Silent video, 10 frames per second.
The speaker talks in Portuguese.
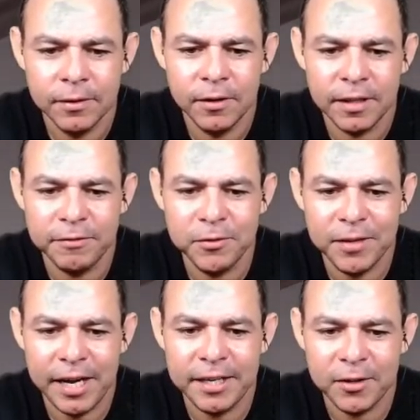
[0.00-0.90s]
Ó, lá vem um
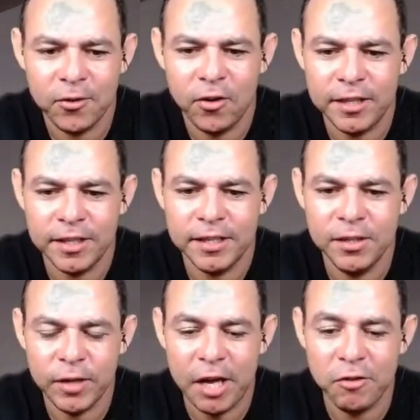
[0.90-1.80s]
carinha correndo ali,
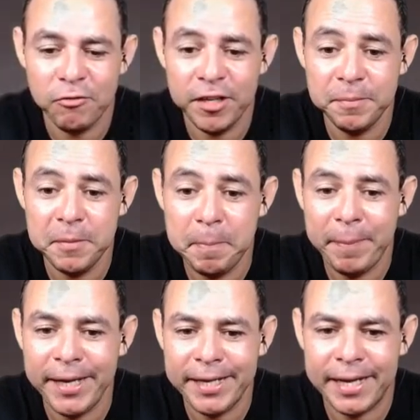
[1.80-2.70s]
eu quero ver ele me
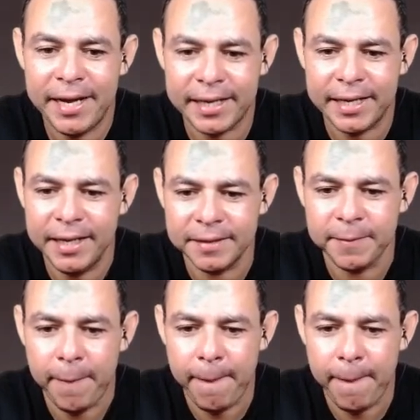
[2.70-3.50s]
pegar, cara.